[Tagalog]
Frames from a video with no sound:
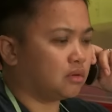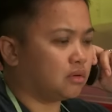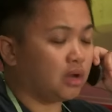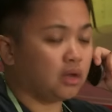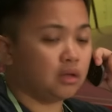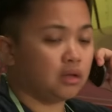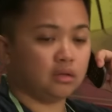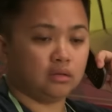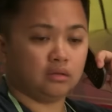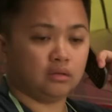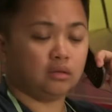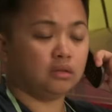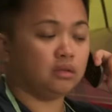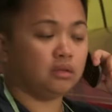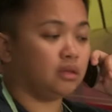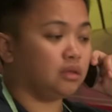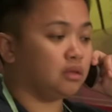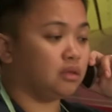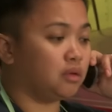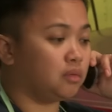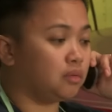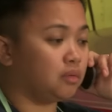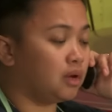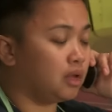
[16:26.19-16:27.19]
Eh, hindi, hindi,
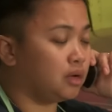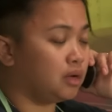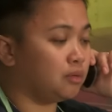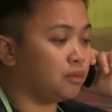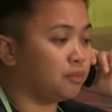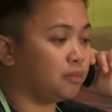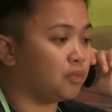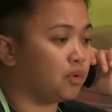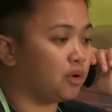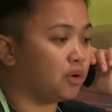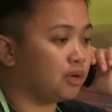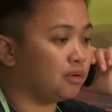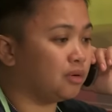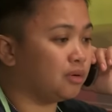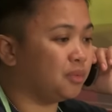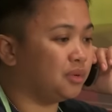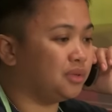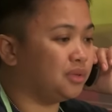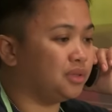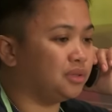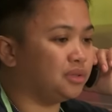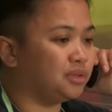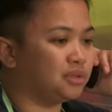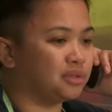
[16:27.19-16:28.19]
hindi. Wala naman po. naman
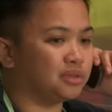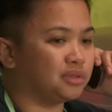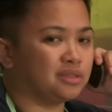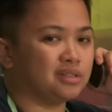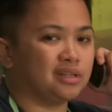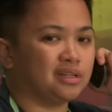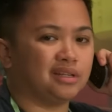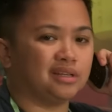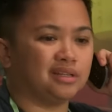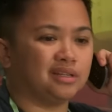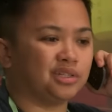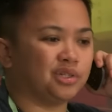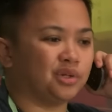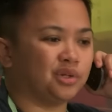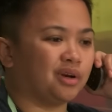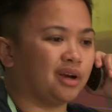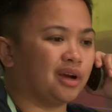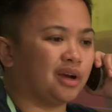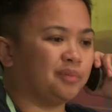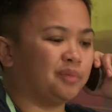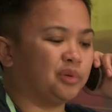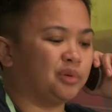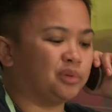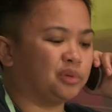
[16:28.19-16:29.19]
po dito. Si Cho
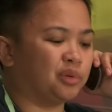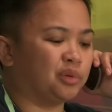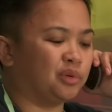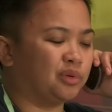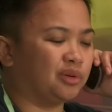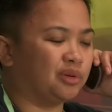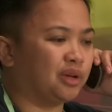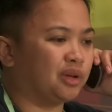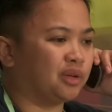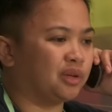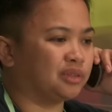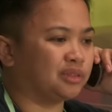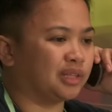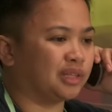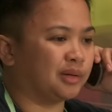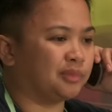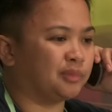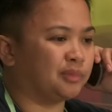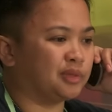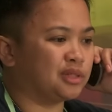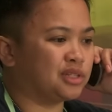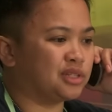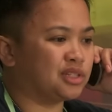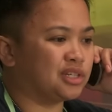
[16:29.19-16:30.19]
nga po, tulog ngayon.
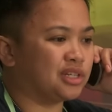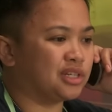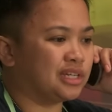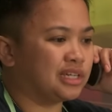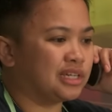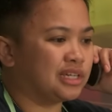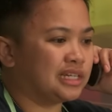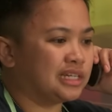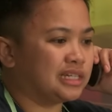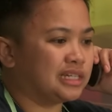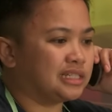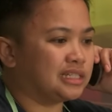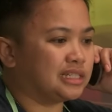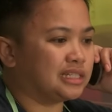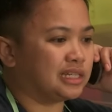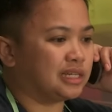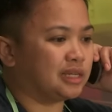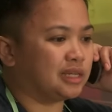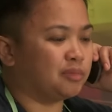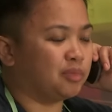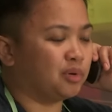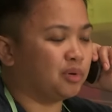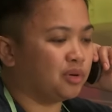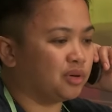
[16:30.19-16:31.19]
Tapos
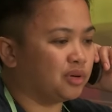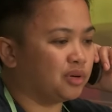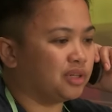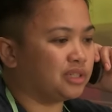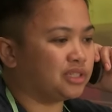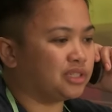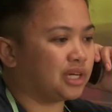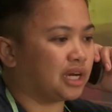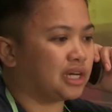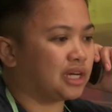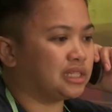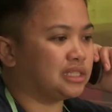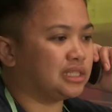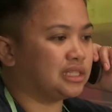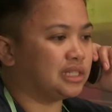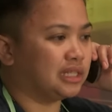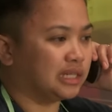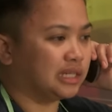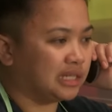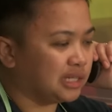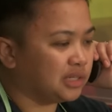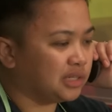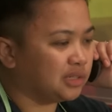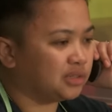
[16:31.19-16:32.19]
si Bugoy, tsaka
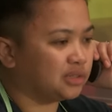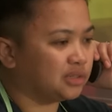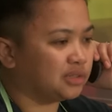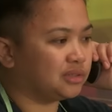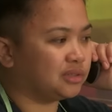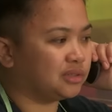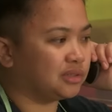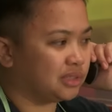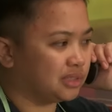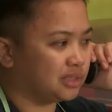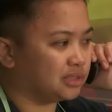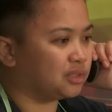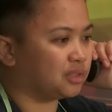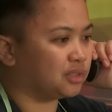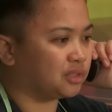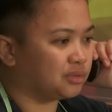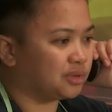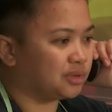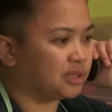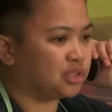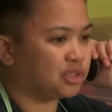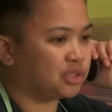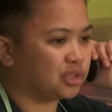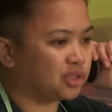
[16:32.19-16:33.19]
si Lino, eto,
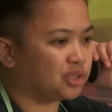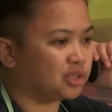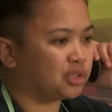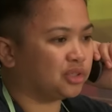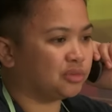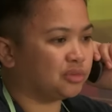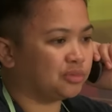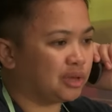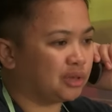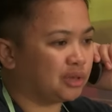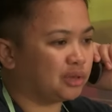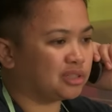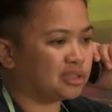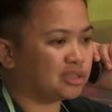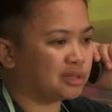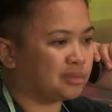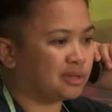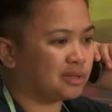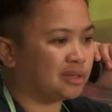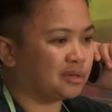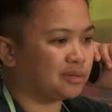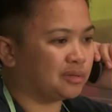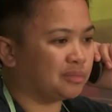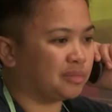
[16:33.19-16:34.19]
medyo menos
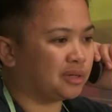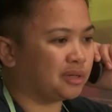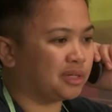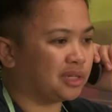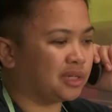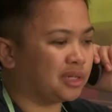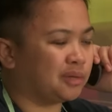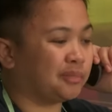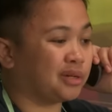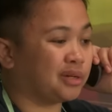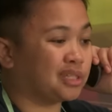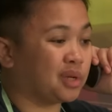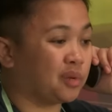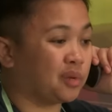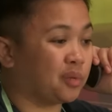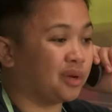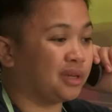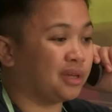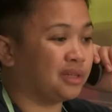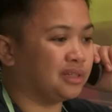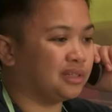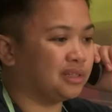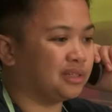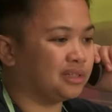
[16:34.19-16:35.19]
naman ang pagiging
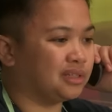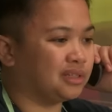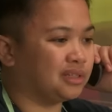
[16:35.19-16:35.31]
pasaway.